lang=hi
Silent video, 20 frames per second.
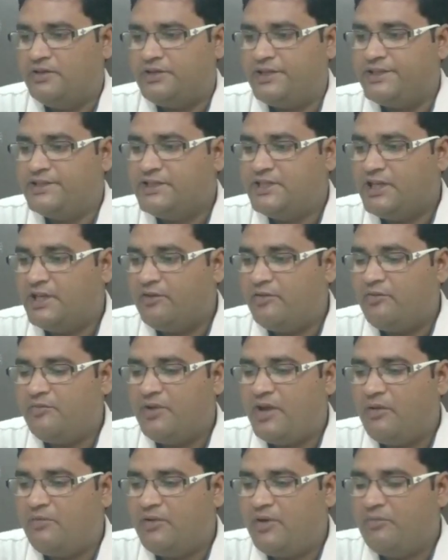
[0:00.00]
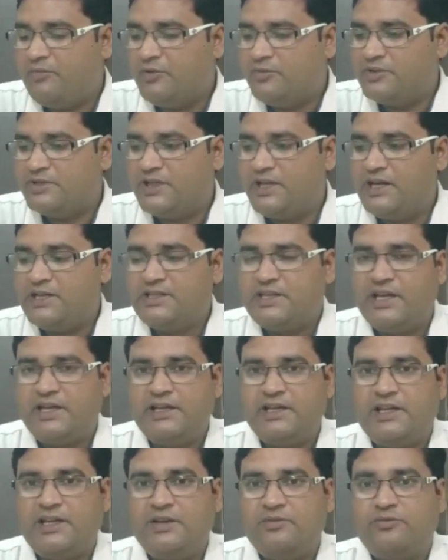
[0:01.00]
तीसरी खबर में हम आपको बताना
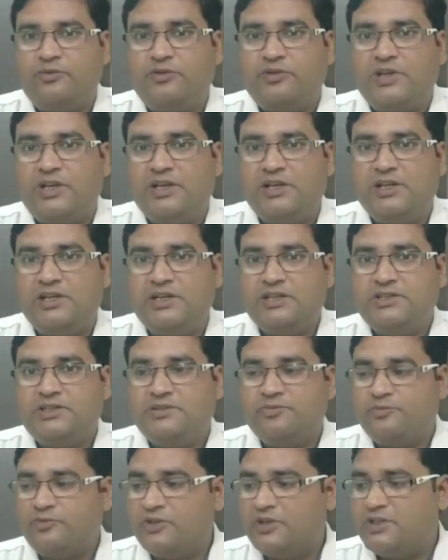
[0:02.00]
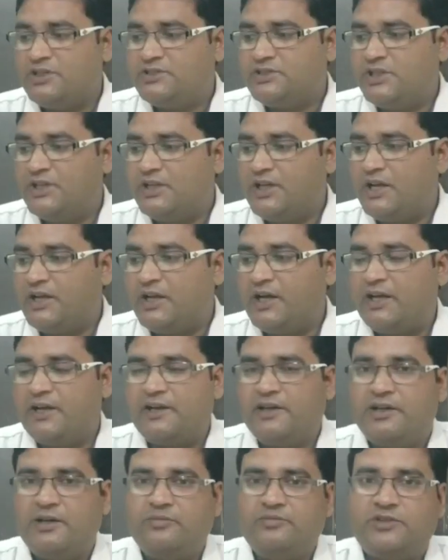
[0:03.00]
चाहेंगे कि वोटर लिस्ट पुनरीक्षण का
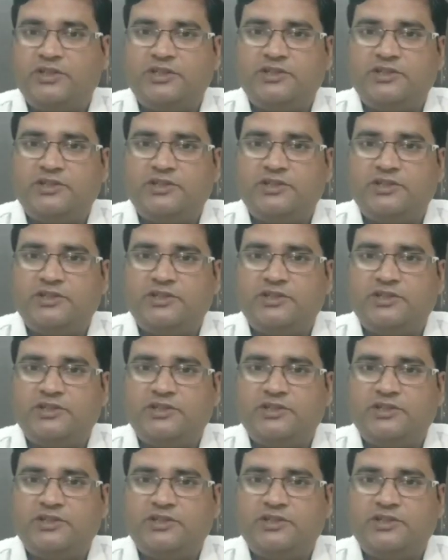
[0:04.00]
कार्यक्रम